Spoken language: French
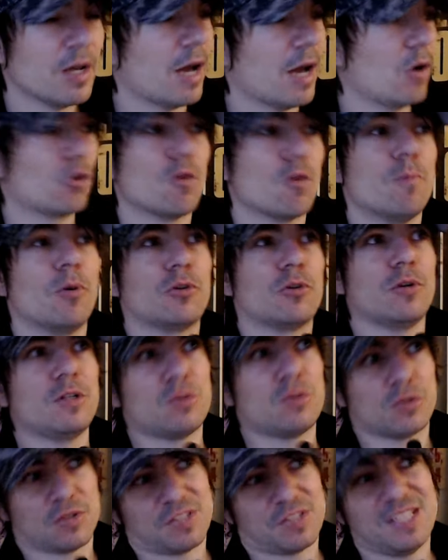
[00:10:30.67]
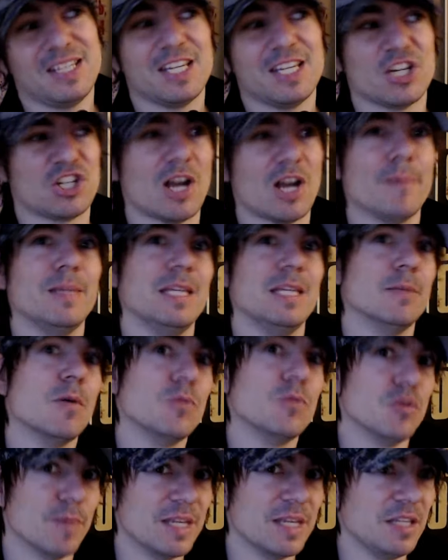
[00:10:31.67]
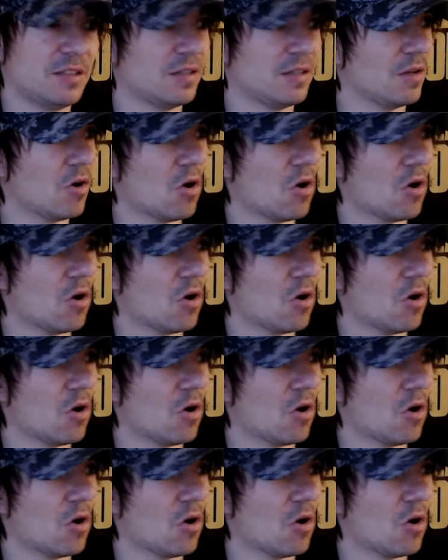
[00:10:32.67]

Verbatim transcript: alors que pourtant ils sont censés dégager un minimum d'humanité.